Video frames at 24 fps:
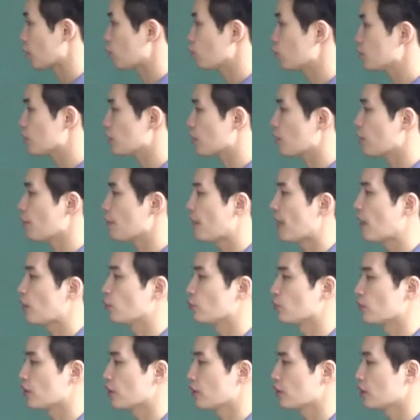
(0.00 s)
would come
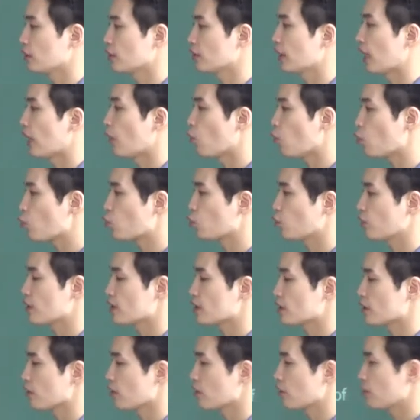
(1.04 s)
out 나오곤
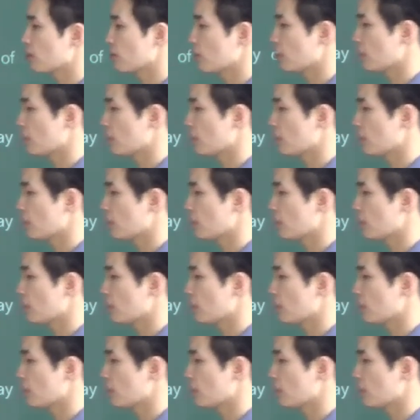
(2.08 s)
했어